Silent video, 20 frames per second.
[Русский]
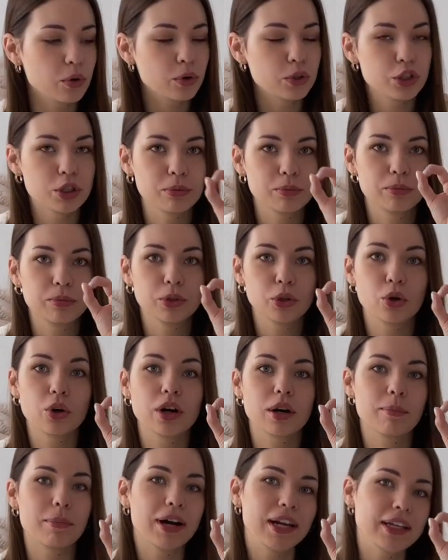очень
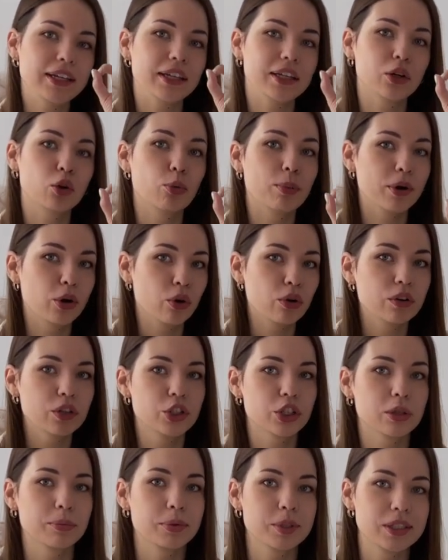много маленьких
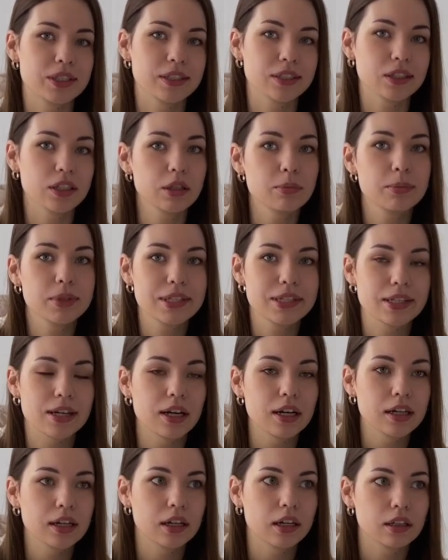упаковочек пастилы без
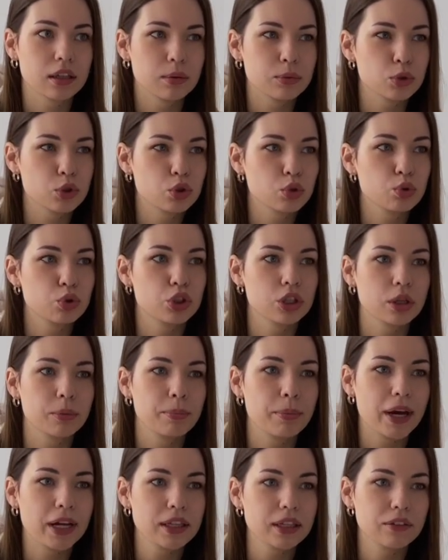сахара, там штучек
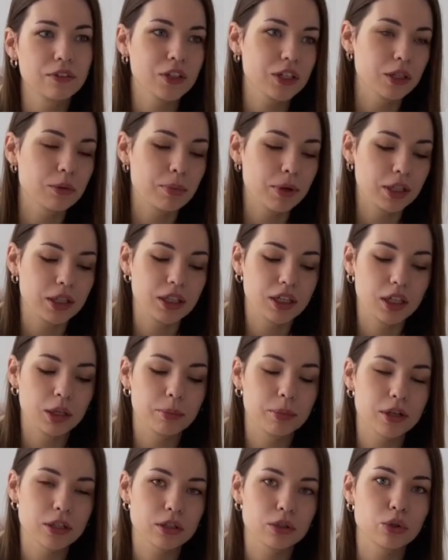5, наверное, 5 таких
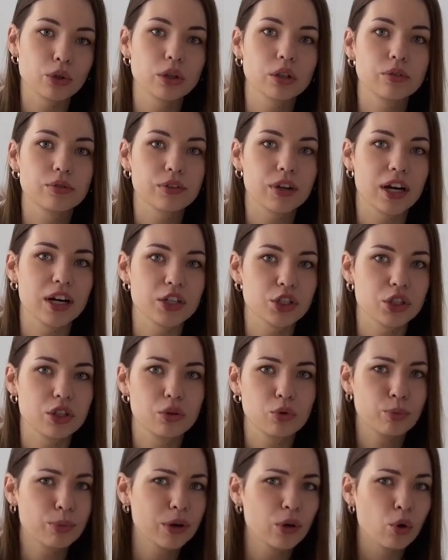прослоек в
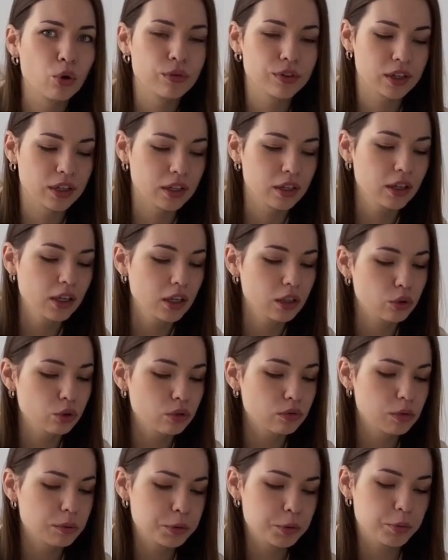каждой упаковке.
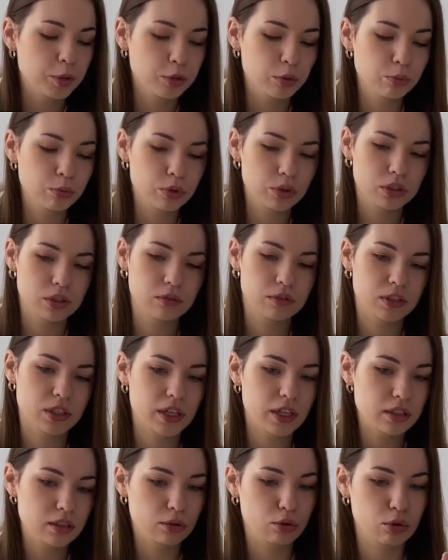Ну, в общем, я думаю, если вы
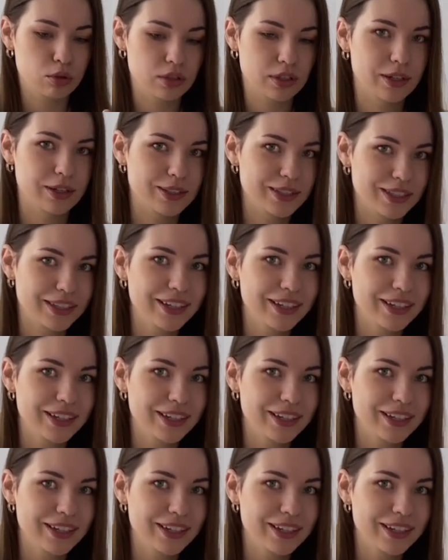знаете, то знаете.